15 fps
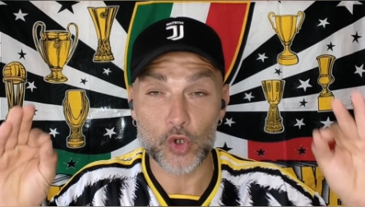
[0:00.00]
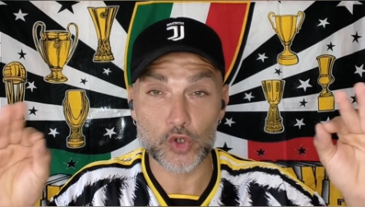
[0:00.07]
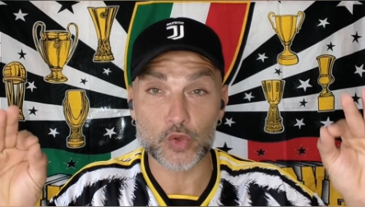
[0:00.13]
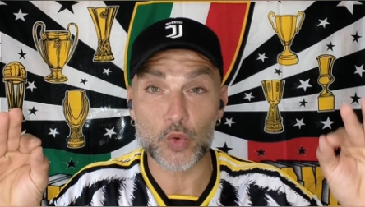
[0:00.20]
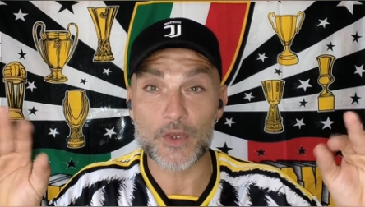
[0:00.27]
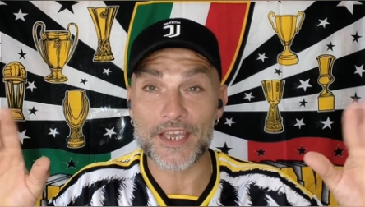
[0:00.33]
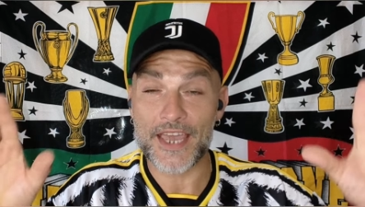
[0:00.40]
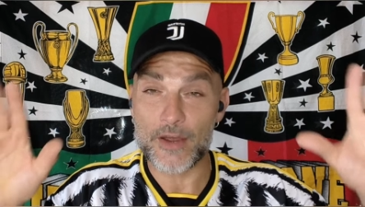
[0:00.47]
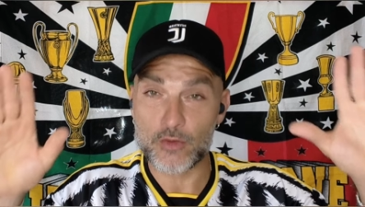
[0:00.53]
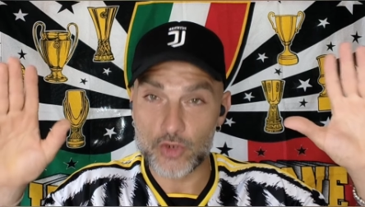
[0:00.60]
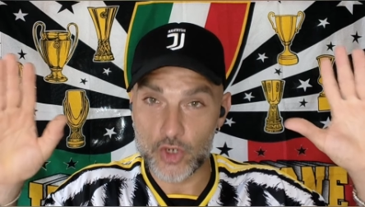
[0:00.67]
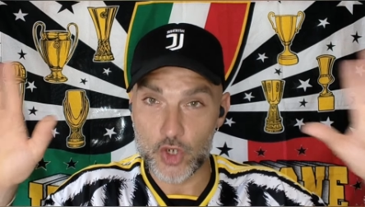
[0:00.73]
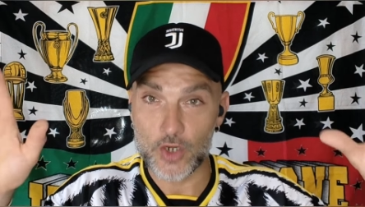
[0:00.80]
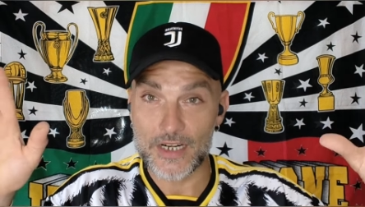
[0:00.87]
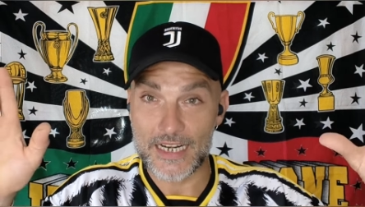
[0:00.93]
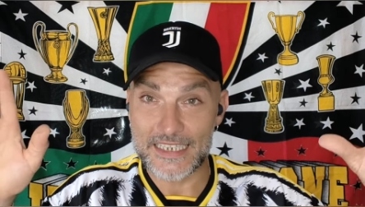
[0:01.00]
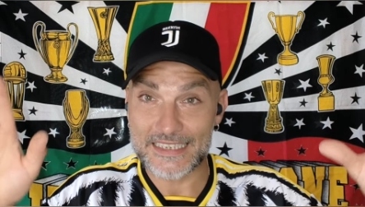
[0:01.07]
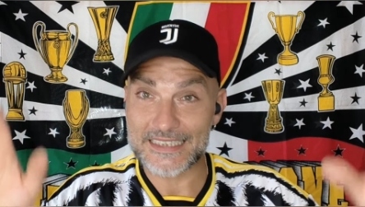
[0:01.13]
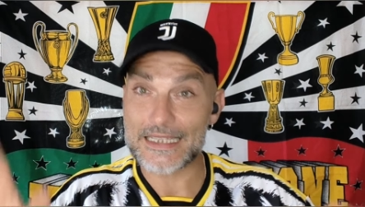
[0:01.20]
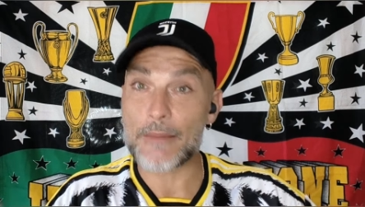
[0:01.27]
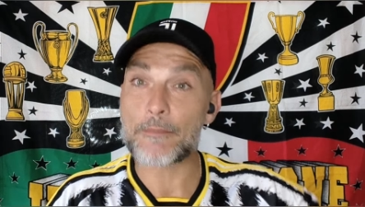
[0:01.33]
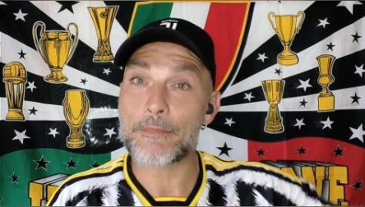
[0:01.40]
costui che è un
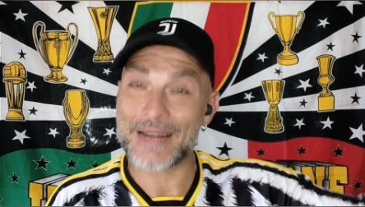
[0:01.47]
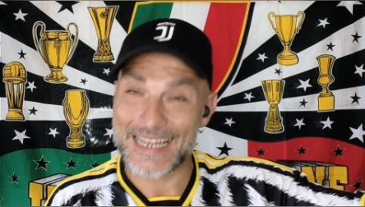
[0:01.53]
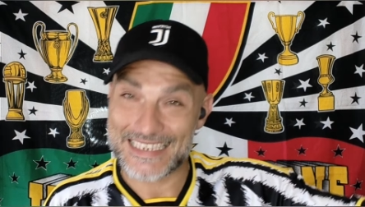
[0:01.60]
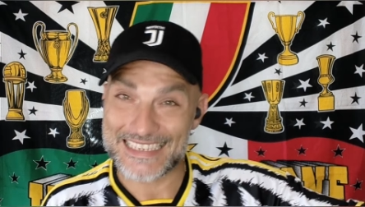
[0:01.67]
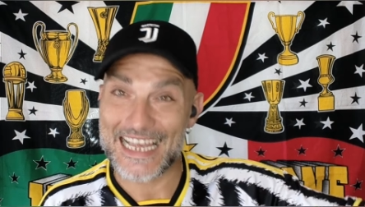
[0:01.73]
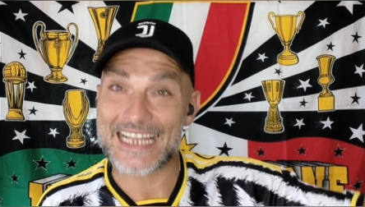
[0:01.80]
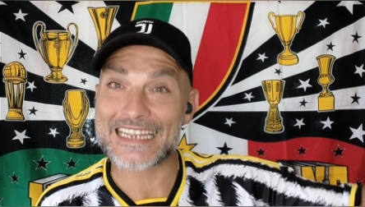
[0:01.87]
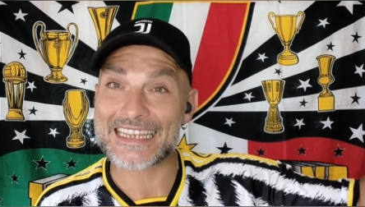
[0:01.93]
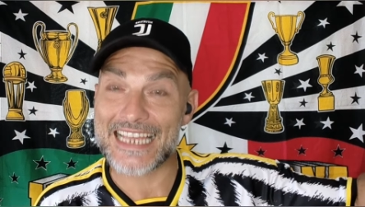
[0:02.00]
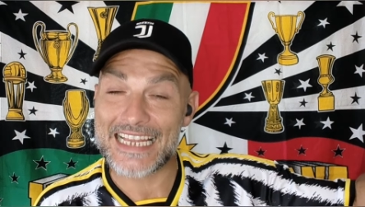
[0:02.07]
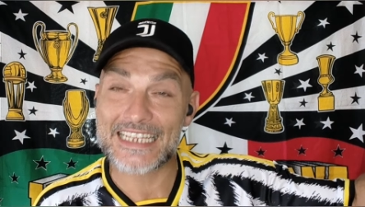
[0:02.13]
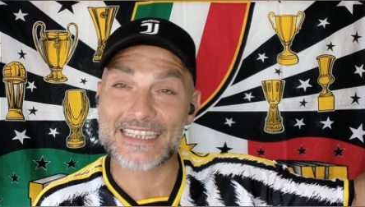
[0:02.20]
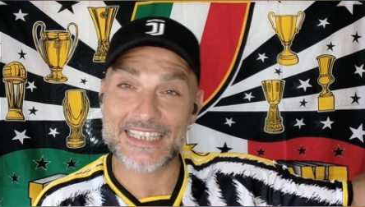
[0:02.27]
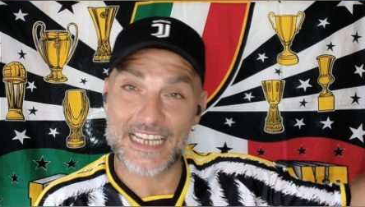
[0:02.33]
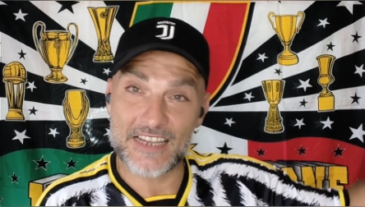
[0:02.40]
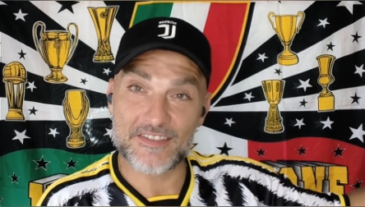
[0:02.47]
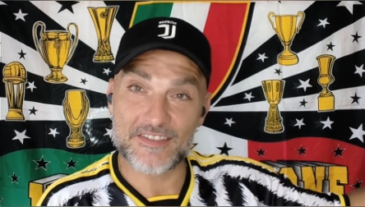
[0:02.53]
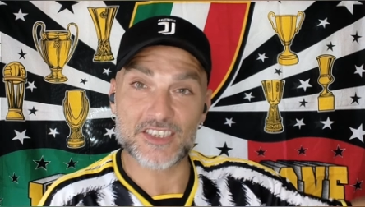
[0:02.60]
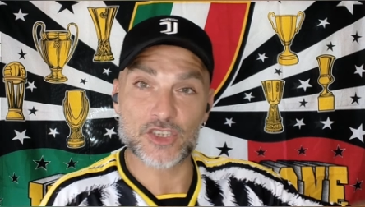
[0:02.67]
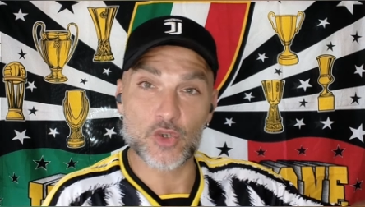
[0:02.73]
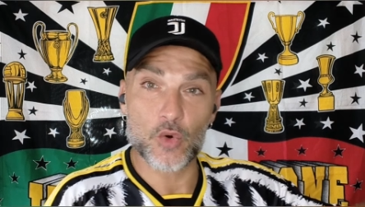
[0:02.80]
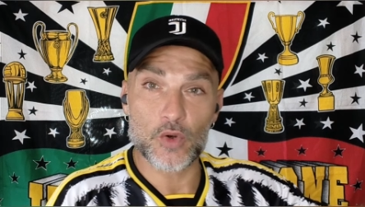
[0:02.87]
giornalista presente in
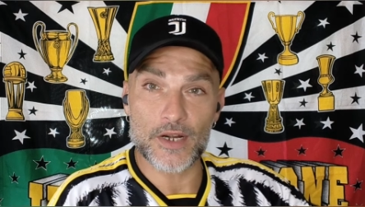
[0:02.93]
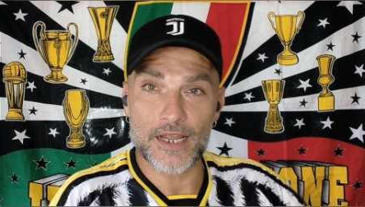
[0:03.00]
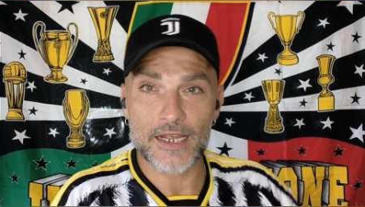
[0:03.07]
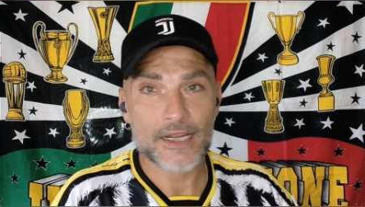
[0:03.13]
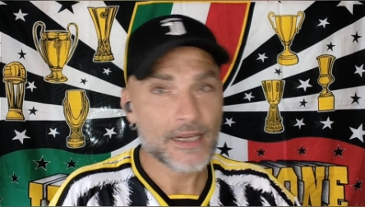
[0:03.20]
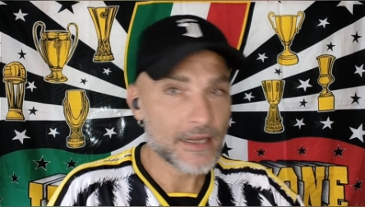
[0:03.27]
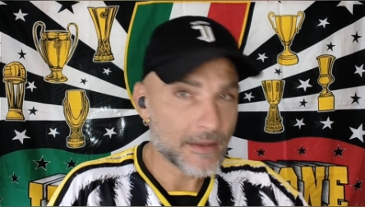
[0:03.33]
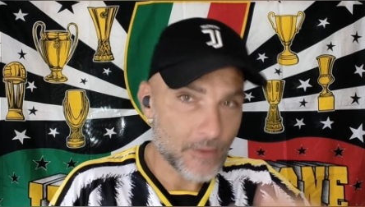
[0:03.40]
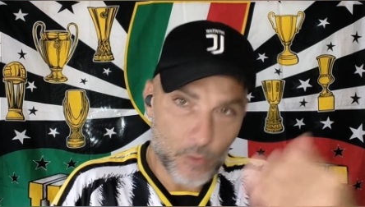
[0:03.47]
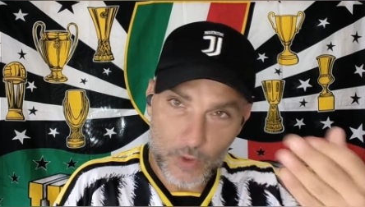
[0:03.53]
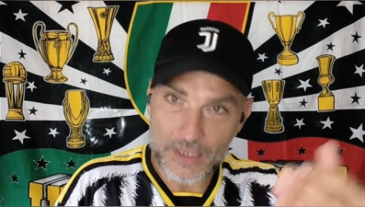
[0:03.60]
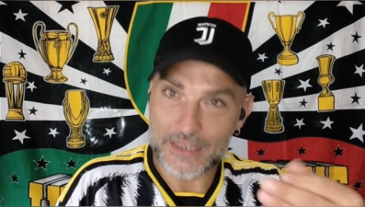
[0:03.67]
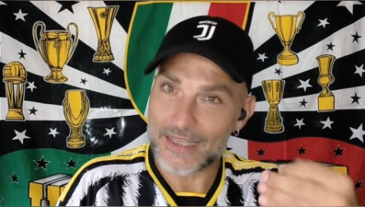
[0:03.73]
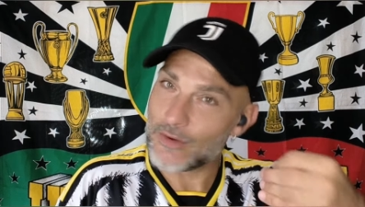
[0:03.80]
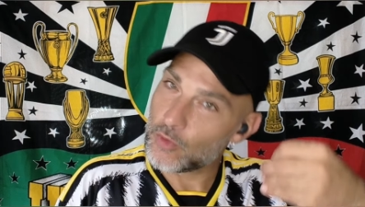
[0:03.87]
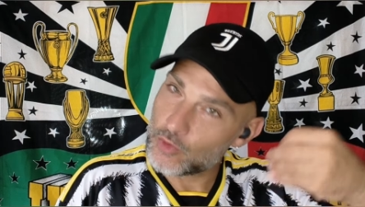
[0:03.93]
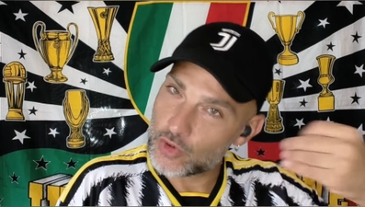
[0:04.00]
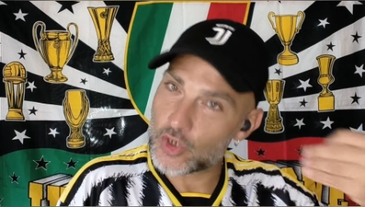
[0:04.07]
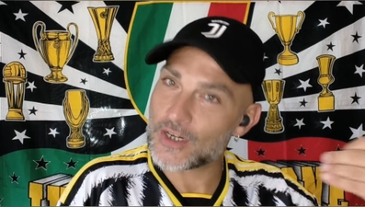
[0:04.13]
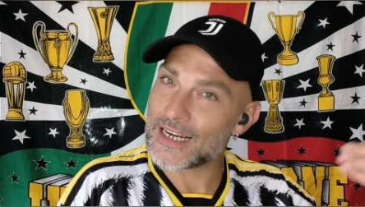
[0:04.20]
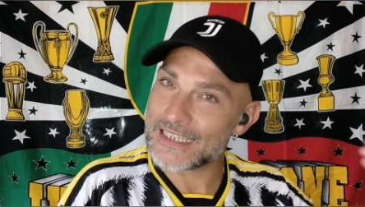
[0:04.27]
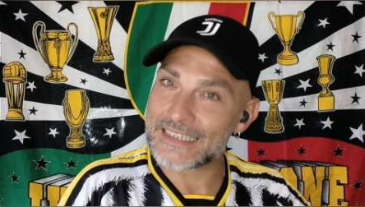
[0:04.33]
televisione quindi
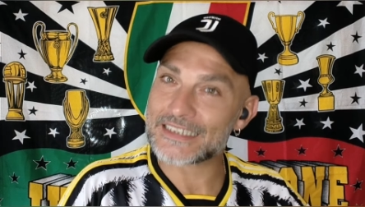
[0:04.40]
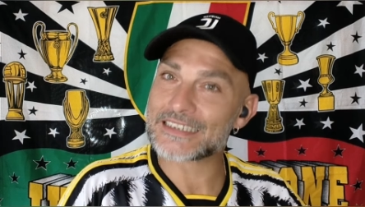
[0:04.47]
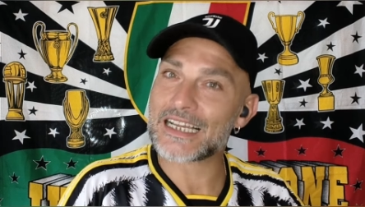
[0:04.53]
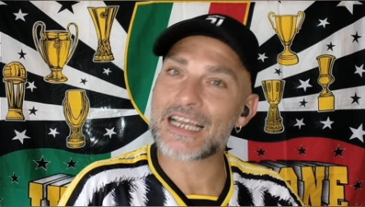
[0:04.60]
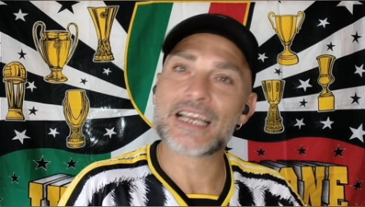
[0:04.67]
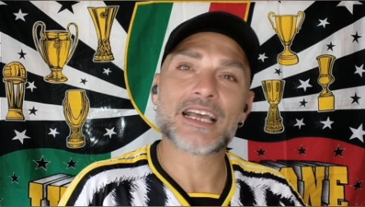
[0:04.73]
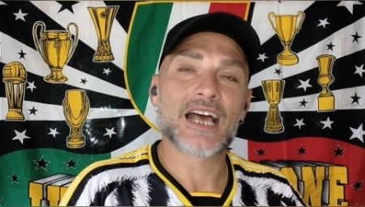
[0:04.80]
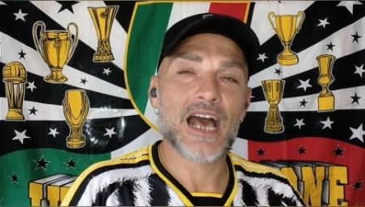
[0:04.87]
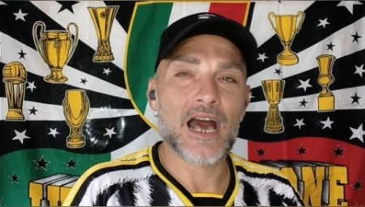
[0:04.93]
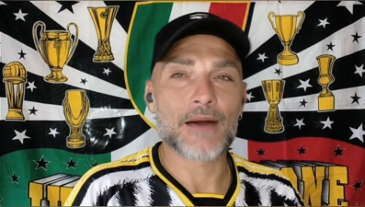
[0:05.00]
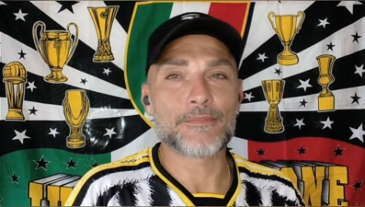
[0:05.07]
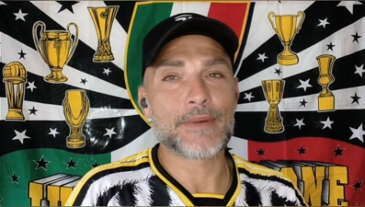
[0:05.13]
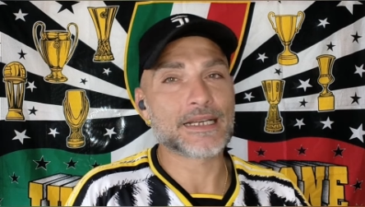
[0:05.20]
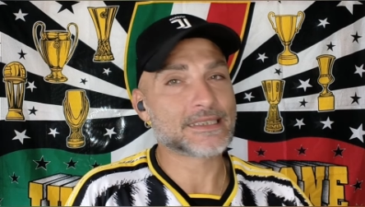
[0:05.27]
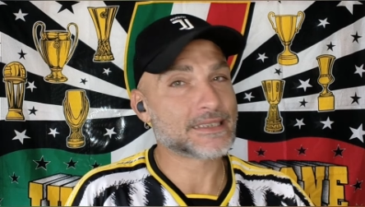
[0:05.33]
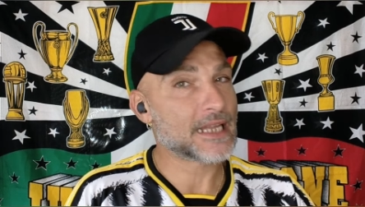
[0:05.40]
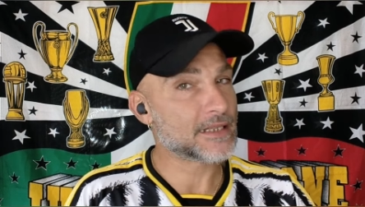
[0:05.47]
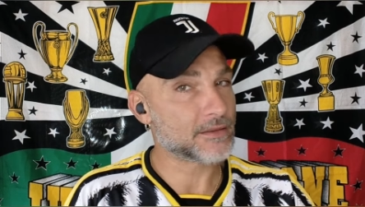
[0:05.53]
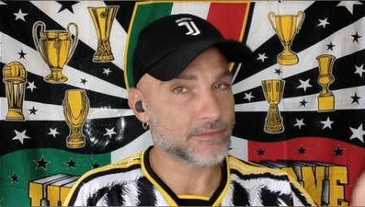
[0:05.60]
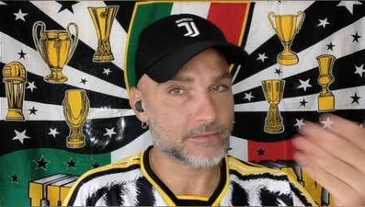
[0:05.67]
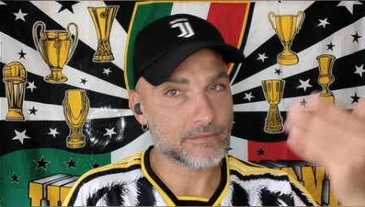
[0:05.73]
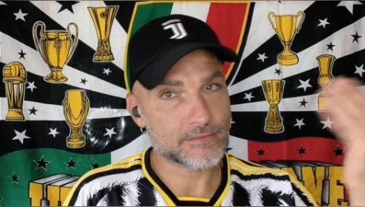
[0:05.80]
un giornalista
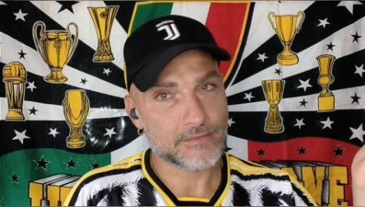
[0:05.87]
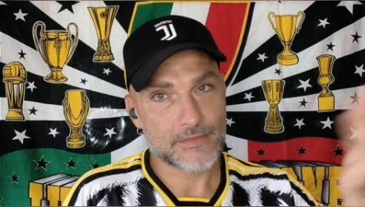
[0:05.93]
abbastanza...